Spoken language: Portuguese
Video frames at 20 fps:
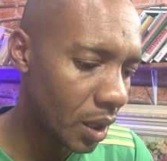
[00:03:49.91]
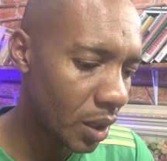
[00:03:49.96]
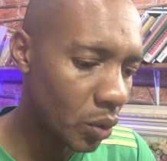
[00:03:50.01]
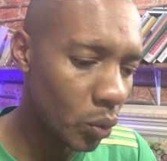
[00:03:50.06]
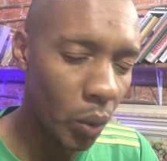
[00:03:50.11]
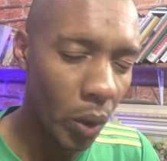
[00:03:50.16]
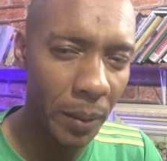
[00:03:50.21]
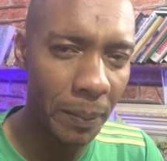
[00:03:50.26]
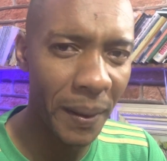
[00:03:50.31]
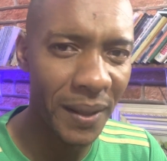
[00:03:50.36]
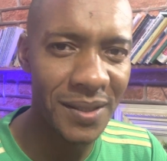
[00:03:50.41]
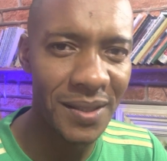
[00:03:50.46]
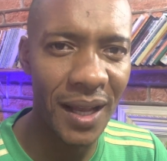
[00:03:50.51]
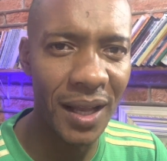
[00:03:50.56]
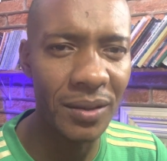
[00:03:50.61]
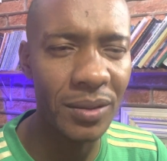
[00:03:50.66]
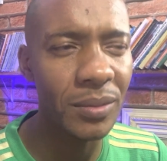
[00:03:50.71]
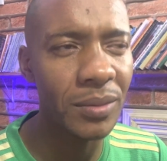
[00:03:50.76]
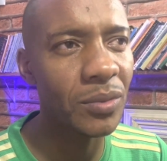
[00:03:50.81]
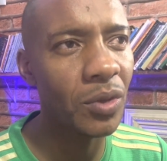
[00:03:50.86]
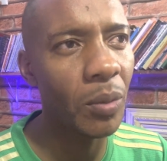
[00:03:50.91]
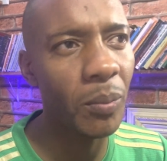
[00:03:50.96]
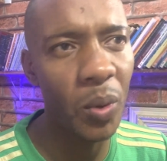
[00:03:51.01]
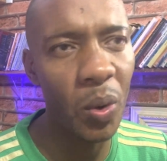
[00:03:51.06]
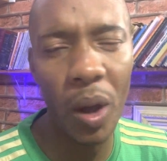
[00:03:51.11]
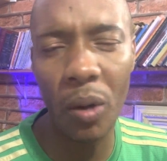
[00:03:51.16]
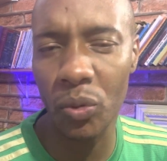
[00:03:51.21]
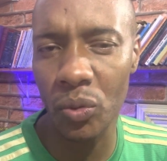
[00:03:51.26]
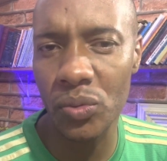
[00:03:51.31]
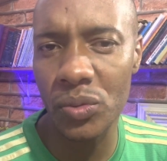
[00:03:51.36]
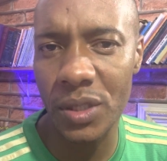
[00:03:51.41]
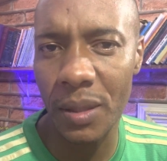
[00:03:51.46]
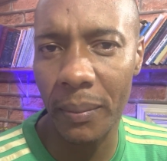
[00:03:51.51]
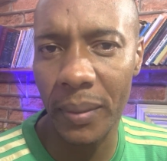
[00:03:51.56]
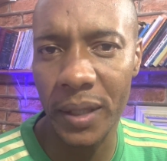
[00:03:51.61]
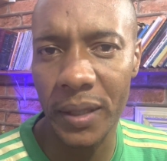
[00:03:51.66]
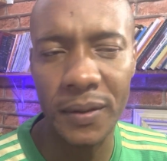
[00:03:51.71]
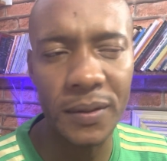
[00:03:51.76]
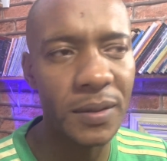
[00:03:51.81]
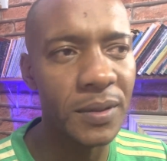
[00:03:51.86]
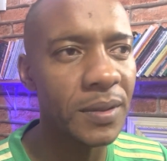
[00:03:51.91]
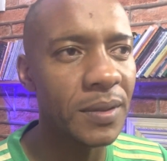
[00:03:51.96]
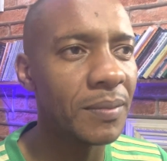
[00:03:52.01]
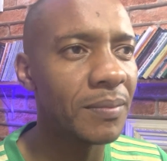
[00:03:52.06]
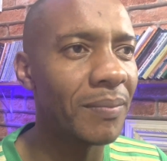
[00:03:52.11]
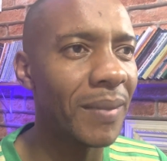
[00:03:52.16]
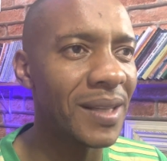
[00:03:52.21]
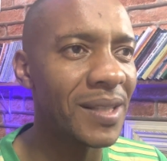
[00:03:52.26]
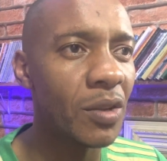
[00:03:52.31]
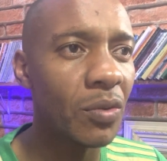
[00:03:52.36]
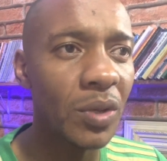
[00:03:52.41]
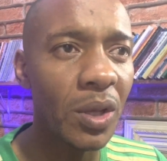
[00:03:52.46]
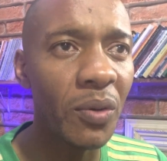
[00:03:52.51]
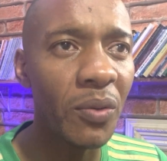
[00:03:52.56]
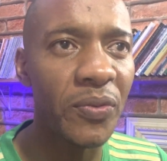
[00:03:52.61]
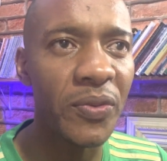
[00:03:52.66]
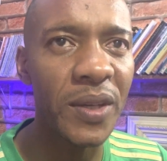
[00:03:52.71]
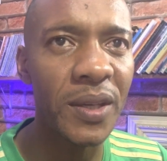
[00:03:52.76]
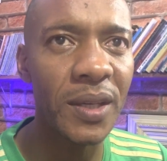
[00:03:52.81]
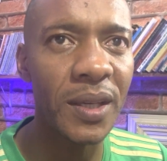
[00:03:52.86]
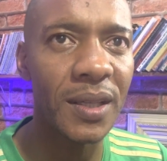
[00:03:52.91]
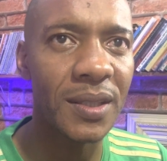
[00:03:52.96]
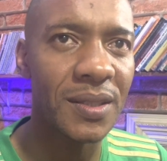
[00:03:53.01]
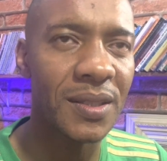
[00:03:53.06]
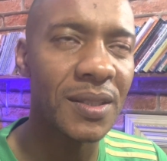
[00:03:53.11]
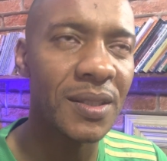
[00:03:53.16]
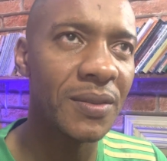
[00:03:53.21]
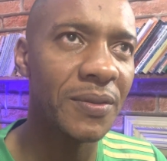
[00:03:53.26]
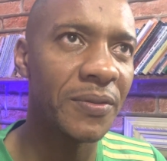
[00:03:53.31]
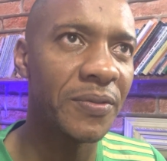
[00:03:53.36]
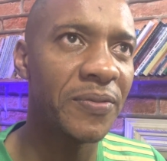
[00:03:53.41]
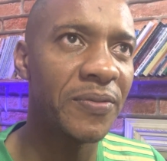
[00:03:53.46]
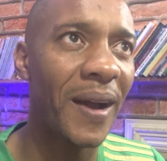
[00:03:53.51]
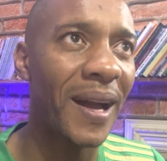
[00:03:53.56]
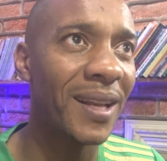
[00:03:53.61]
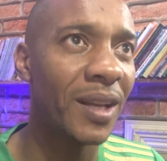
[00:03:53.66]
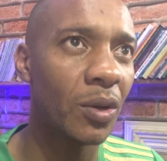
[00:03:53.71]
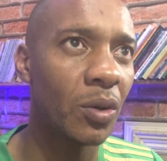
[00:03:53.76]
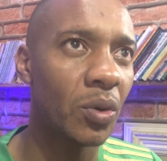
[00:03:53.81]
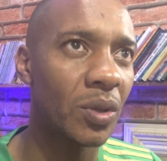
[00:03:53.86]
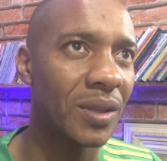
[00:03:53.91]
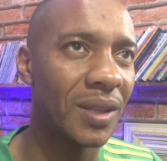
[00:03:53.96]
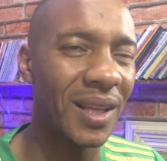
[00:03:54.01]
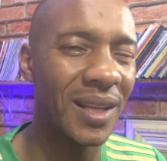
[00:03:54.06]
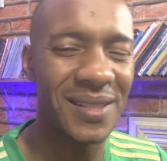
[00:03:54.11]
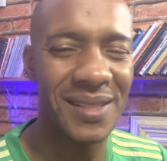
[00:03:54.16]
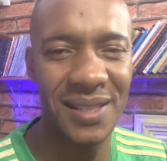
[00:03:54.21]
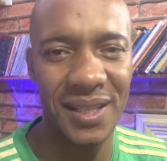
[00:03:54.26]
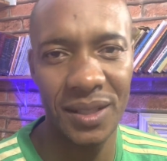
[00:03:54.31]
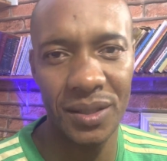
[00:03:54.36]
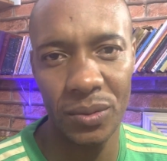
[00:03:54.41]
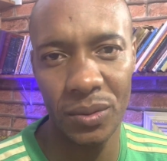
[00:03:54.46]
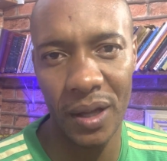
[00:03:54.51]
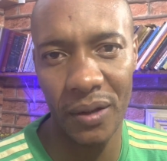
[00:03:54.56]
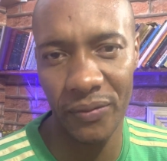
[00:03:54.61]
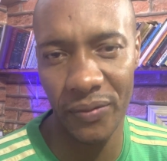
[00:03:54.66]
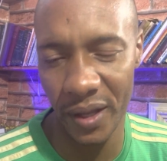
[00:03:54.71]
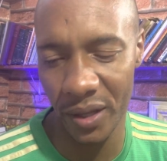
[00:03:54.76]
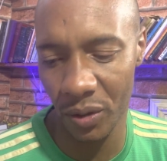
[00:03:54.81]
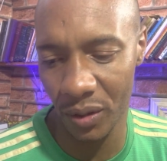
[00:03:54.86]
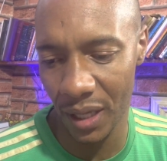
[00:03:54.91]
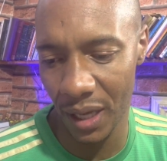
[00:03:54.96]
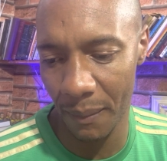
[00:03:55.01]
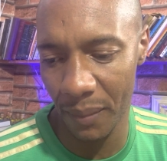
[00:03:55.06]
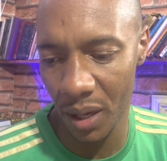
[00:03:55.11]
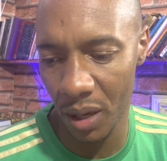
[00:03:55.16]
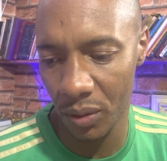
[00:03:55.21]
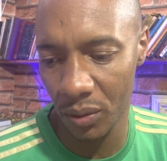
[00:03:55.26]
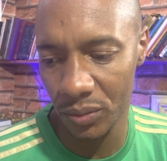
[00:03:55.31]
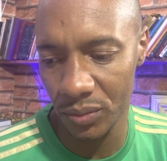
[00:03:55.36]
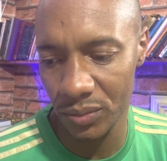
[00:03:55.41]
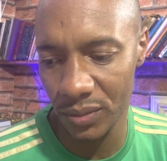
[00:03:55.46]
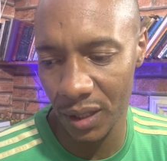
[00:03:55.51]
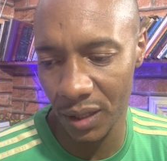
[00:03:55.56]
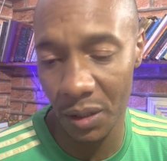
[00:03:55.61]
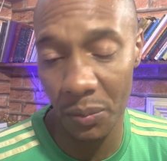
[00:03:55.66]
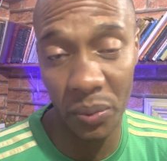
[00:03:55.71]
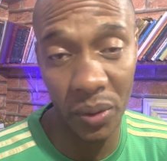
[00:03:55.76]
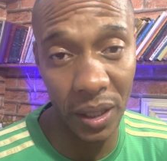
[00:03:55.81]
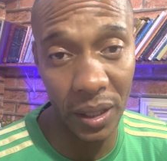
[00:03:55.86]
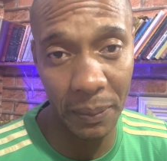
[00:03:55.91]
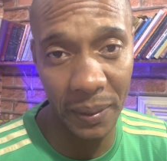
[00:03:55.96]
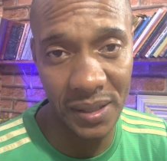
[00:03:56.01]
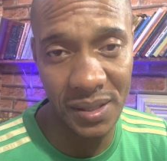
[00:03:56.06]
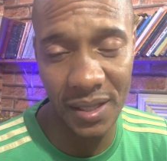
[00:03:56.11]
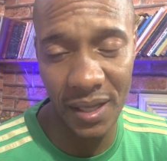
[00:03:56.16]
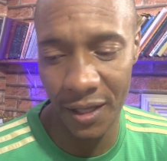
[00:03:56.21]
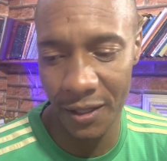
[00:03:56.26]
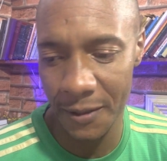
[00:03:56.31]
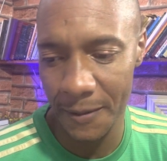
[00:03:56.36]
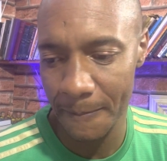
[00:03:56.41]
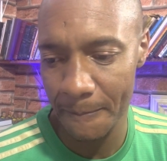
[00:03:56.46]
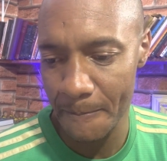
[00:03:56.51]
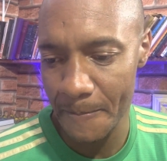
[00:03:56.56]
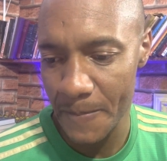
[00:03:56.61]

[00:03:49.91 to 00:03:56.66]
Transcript: No ano passado, tomou alguns também. Mas eu não vi, assim, falha grotesca do Rafael Cabral na temporada passada.